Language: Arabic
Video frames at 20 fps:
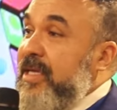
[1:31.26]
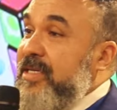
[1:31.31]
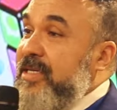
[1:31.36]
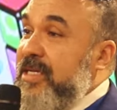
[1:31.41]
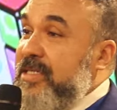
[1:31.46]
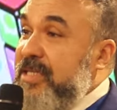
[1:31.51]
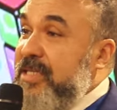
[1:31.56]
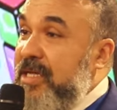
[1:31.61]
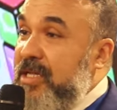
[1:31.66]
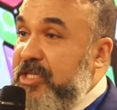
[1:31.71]

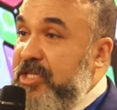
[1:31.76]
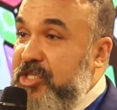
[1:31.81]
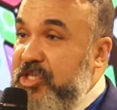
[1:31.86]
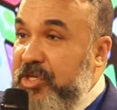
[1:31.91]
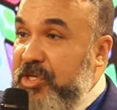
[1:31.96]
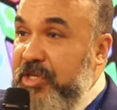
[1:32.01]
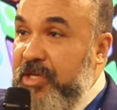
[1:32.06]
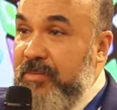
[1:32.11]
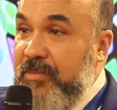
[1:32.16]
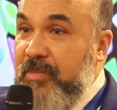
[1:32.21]
تعديل بعض
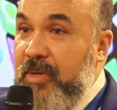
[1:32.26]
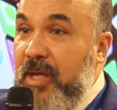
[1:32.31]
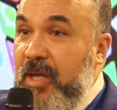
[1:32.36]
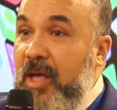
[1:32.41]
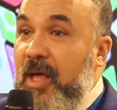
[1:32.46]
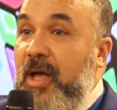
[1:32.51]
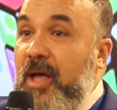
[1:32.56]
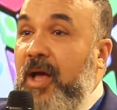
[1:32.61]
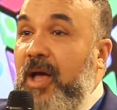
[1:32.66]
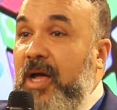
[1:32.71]
الفصول
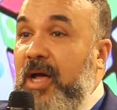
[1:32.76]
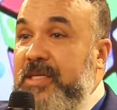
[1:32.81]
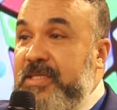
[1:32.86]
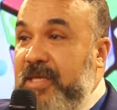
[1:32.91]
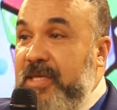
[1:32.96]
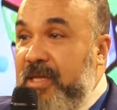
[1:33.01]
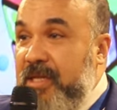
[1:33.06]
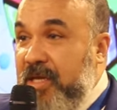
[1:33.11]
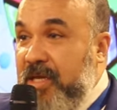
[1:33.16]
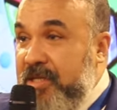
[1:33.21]
من
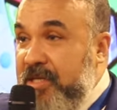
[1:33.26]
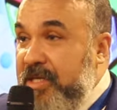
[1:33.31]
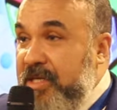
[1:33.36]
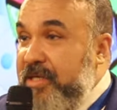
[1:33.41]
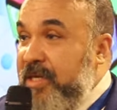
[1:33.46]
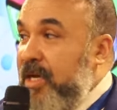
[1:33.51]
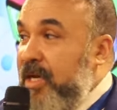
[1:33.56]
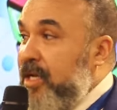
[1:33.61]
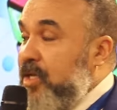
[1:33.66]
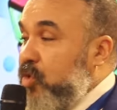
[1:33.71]
مثلا
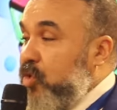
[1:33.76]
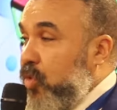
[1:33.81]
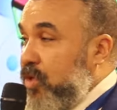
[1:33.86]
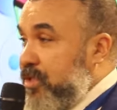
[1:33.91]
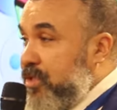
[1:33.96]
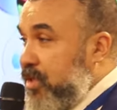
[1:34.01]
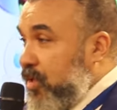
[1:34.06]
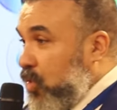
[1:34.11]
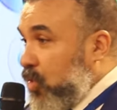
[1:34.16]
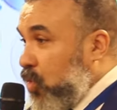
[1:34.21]
ظهير
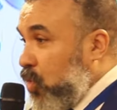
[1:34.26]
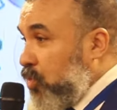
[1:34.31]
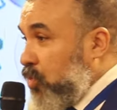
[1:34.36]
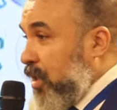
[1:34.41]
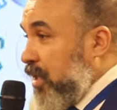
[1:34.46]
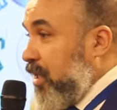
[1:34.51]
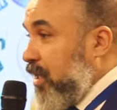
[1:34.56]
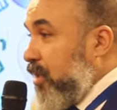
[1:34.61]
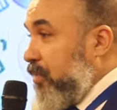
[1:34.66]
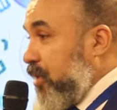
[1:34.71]
شريف
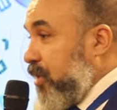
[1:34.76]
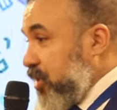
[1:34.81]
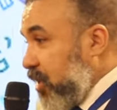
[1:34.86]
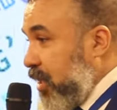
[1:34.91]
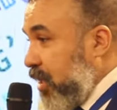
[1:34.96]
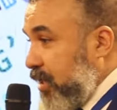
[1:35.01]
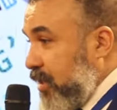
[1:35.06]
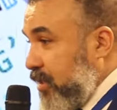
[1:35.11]
المؤرخ في